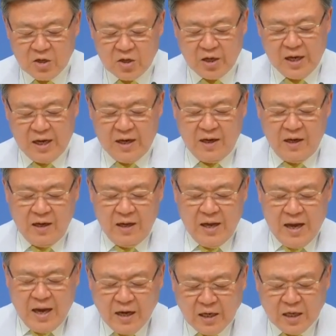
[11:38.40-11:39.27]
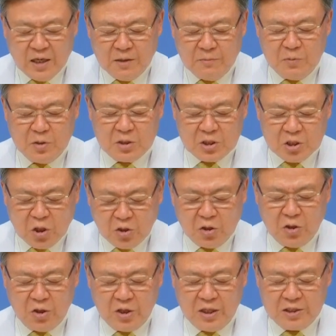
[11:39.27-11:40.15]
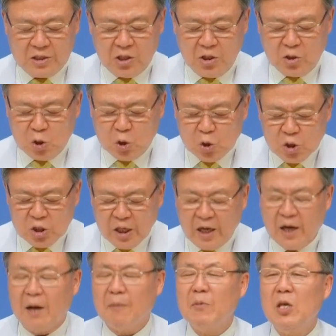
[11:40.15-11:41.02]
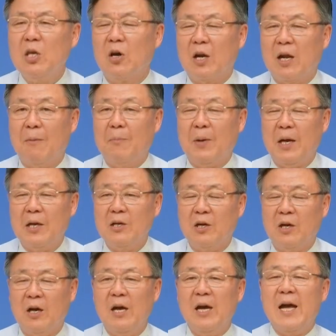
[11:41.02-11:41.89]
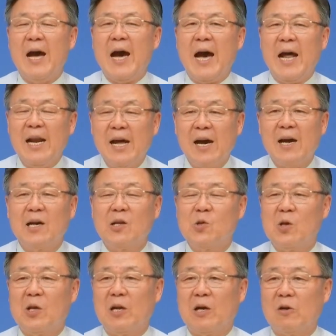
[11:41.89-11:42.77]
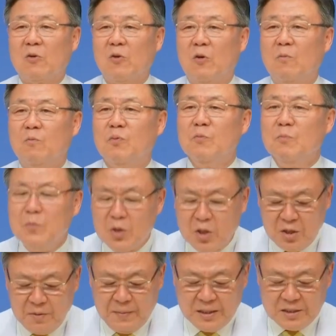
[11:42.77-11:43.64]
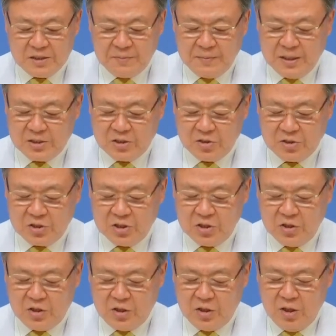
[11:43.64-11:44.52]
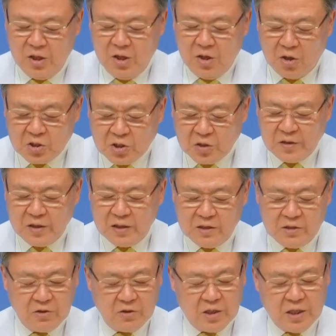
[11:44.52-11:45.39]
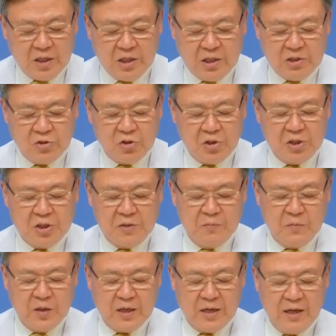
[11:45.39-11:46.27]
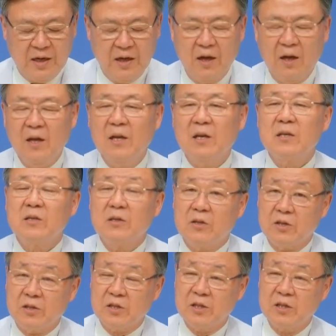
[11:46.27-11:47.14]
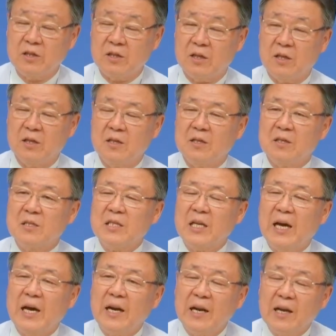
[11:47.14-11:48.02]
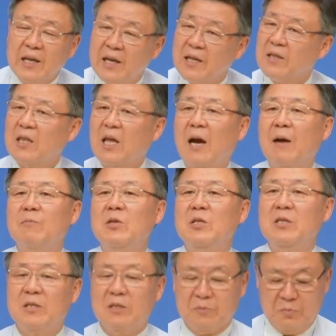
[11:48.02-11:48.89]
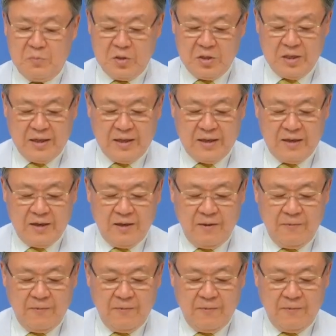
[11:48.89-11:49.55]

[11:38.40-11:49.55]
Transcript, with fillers: 그러나 하나님은 성경에서 두 사람이 연합하여 하나가 되라고 분명히 말씀하셨지요. 어떻게 그렇게 될 수 있습니까? 그것은 사랑의 답이 있습니다.